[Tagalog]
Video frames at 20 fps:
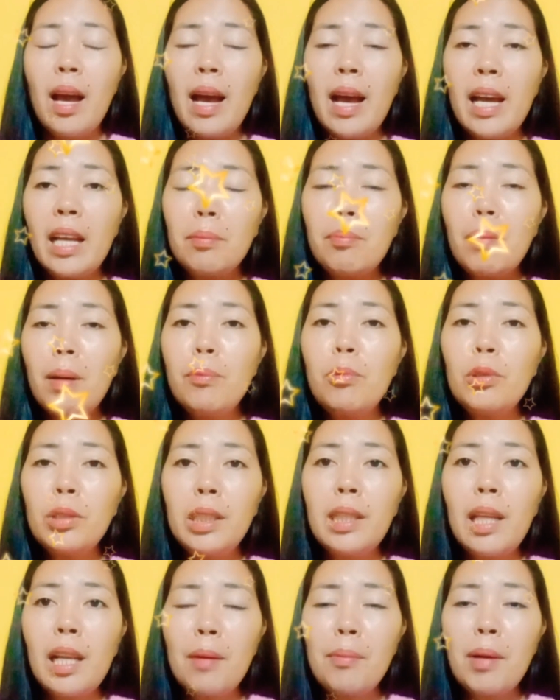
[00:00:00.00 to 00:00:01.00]
At
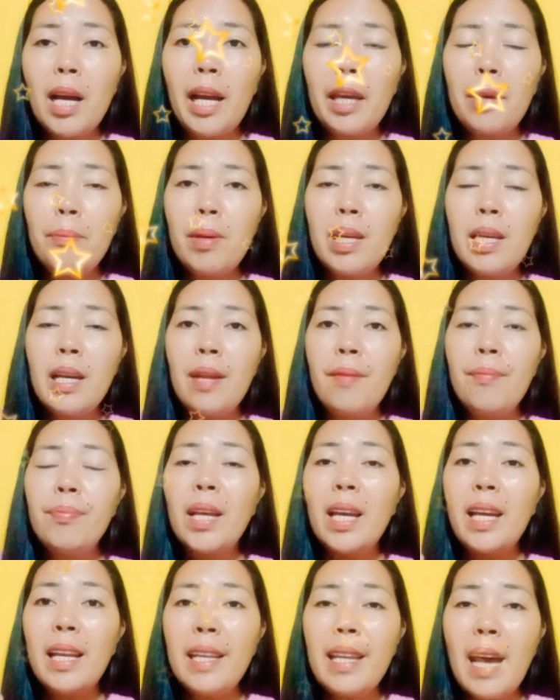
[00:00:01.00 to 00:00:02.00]
mabuti na lang mga kaibigan,
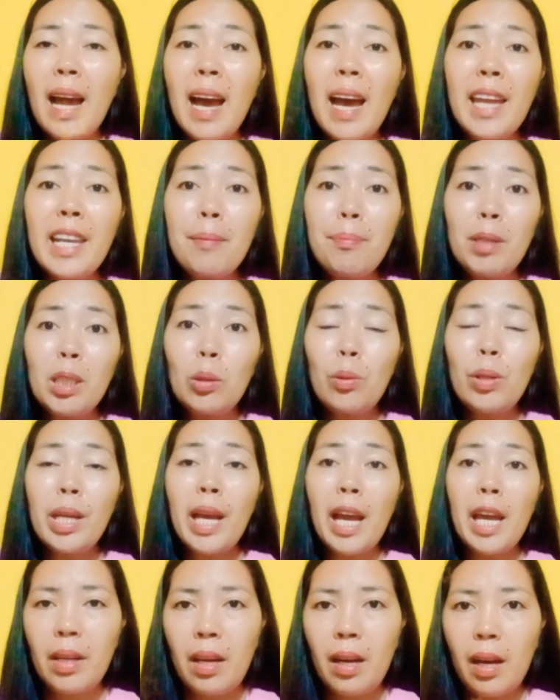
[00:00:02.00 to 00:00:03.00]
nahanap ito
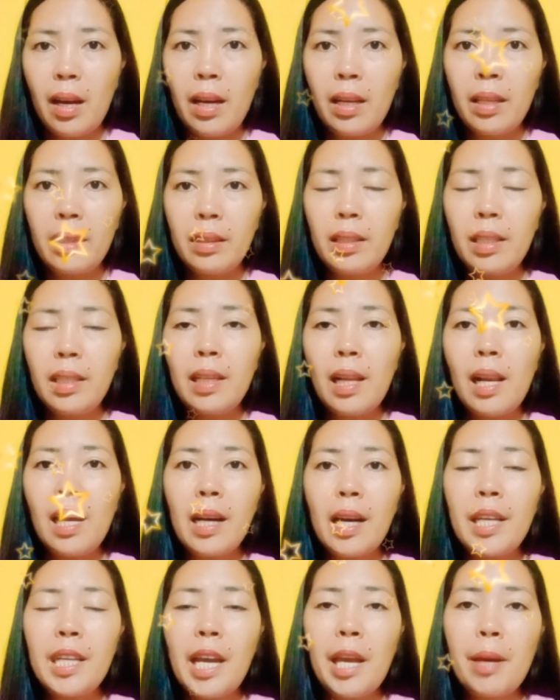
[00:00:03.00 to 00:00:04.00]
ni Jaime at
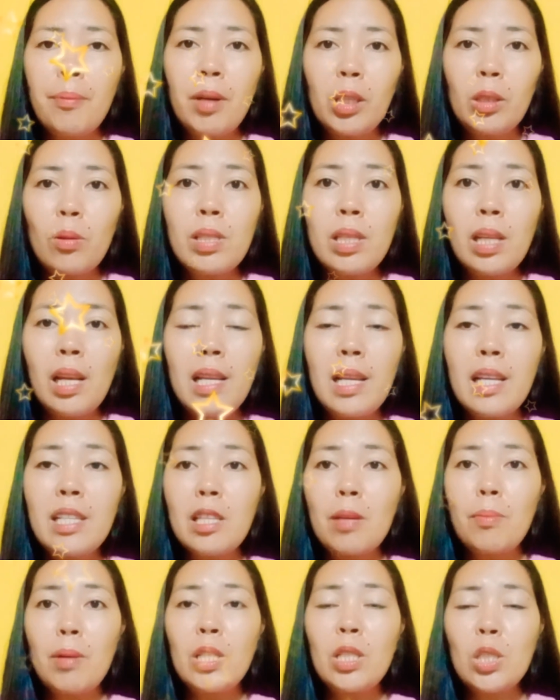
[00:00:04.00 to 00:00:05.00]
dinala nga ni Jaime itong si
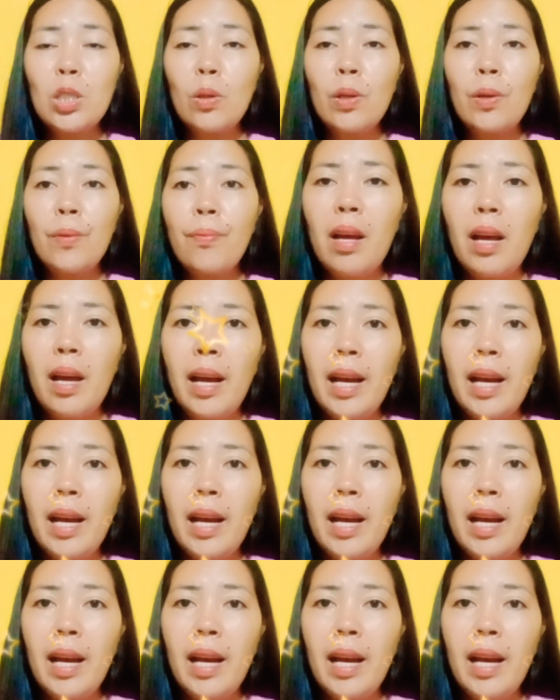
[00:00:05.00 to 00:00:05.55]
Lilian sa mansyon.